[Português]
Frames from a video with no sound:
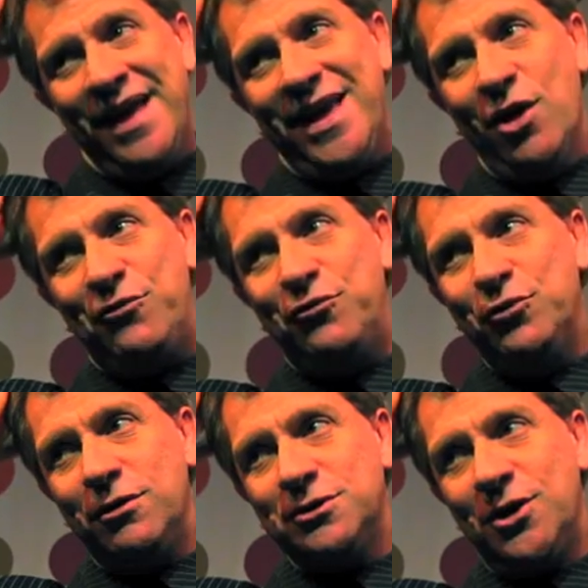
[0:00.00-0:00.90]
E eu
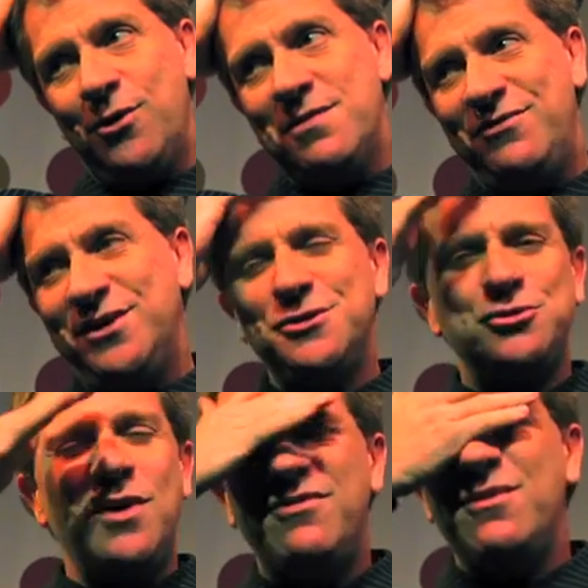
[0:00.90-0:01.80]
fui, quando chegou a minha vez, eu
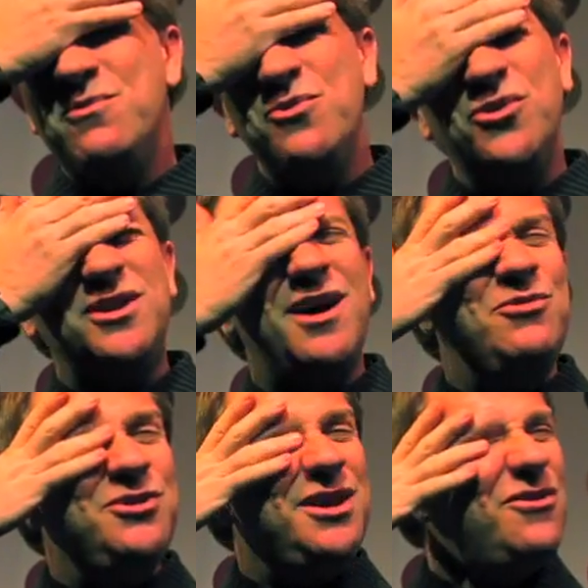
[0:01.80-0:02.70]
suava muito, estava
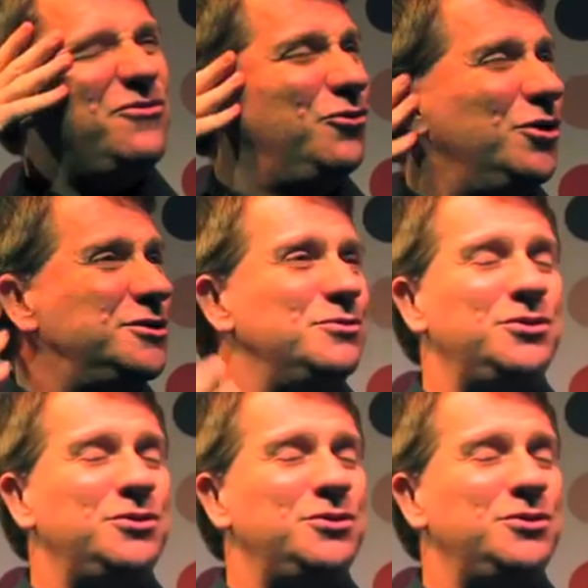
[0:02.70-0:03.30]
muito nervoso,